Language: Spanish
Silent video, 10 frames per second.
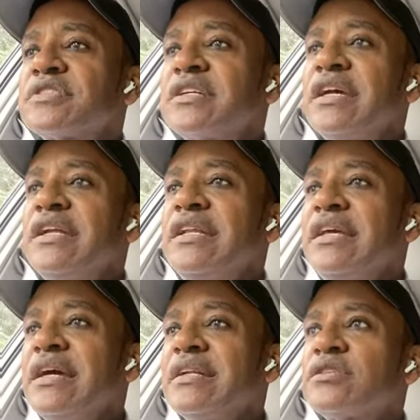
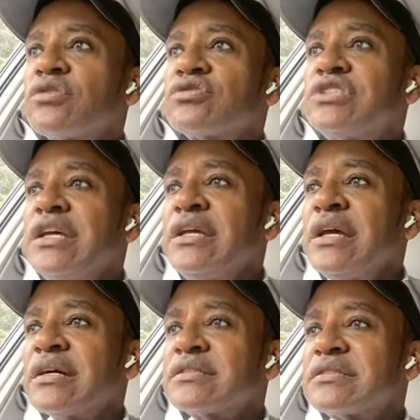500
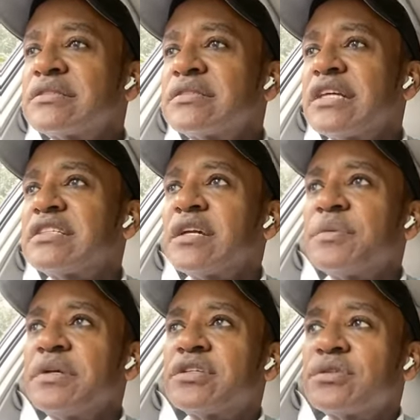días de
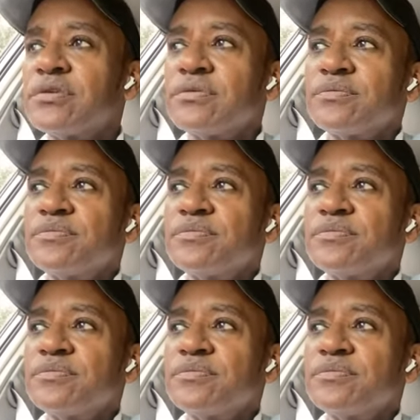servicio.